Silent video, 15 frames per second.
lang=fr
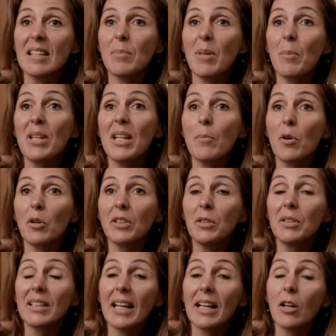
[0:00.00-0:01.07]
permet d'apporter une
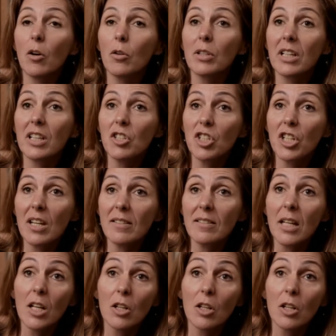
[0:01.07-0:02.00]
très grande richesse